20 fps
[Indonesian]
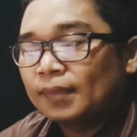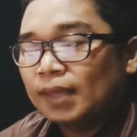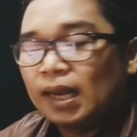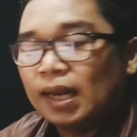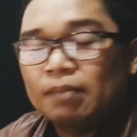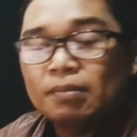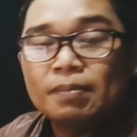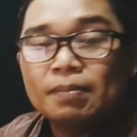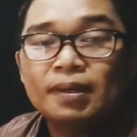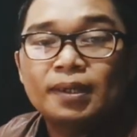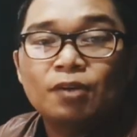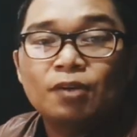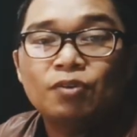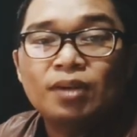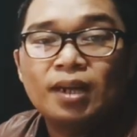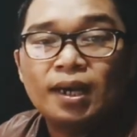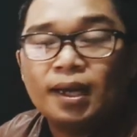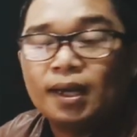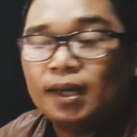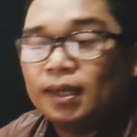Karena memang dia
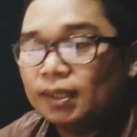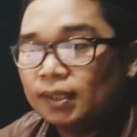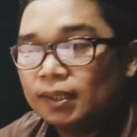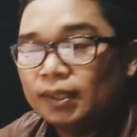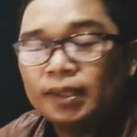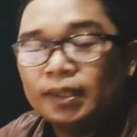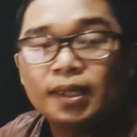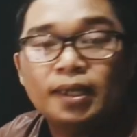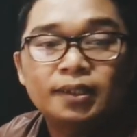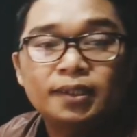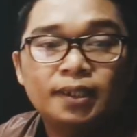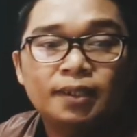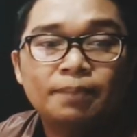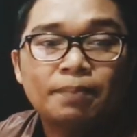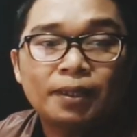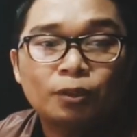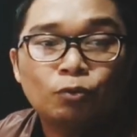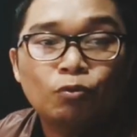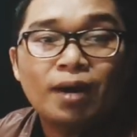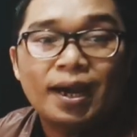udah ini ya
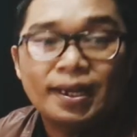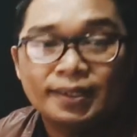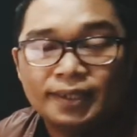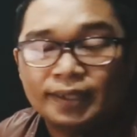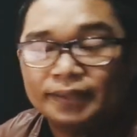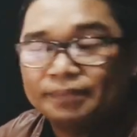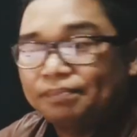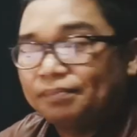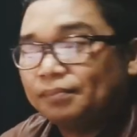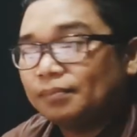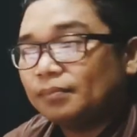jadi Pak Tua aja.